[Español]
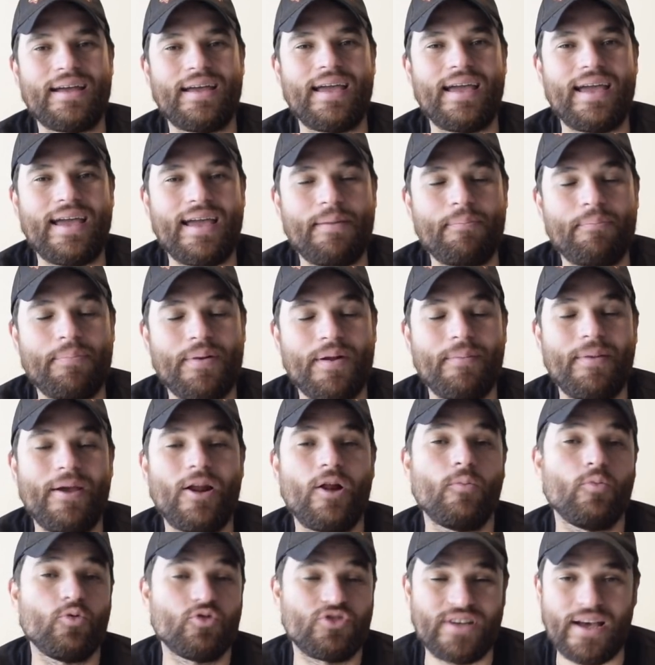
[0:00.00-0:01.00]
Eh,
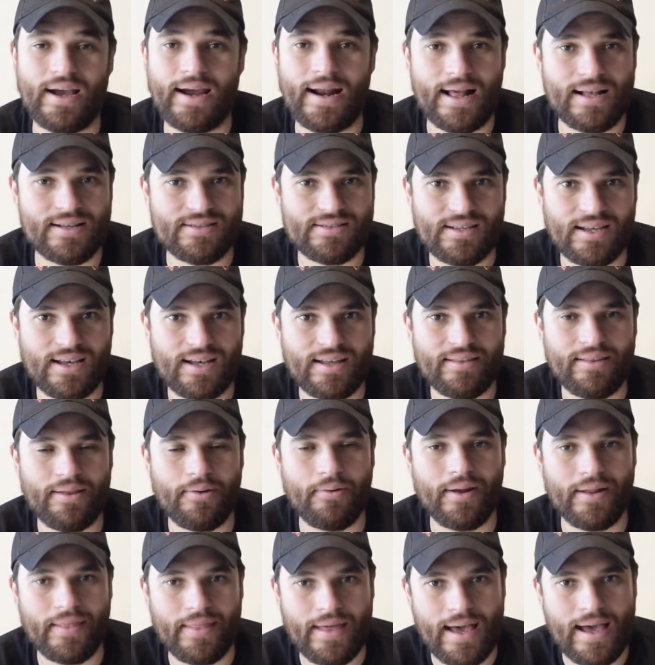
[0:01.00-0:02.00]
primero, muchas gracias. De
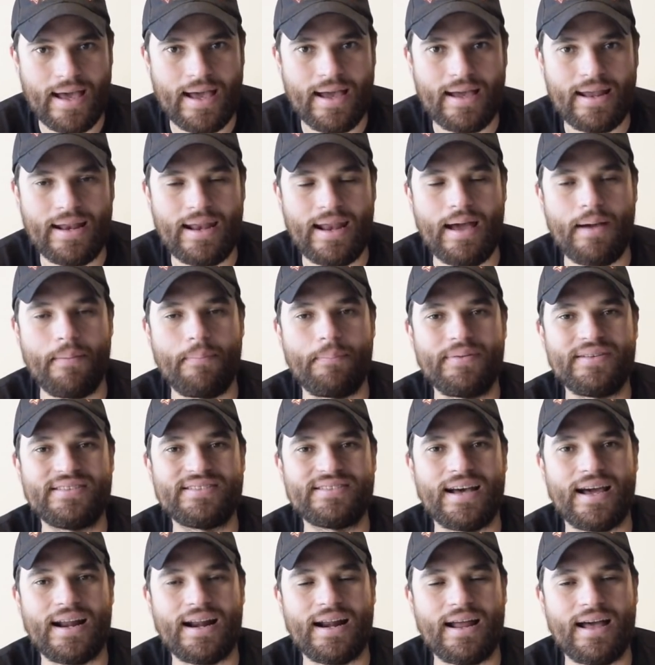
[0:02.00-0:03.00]
verdad, la
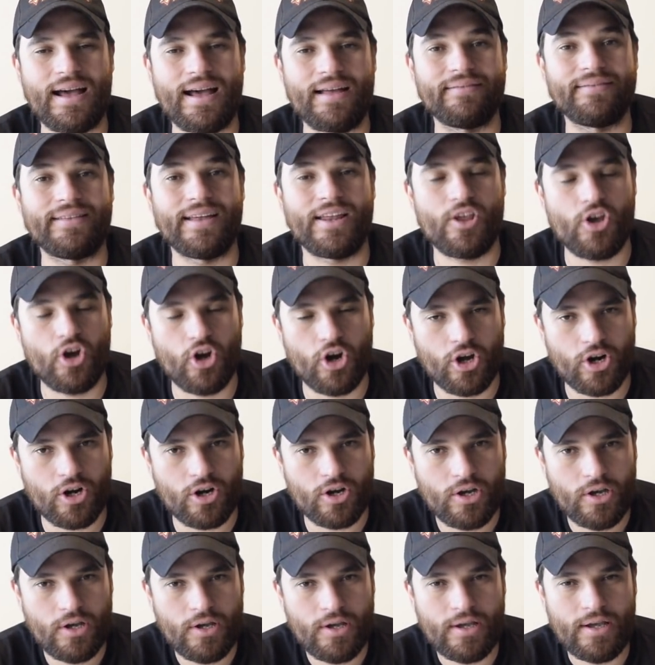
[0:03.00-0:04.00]
pizarra anterior,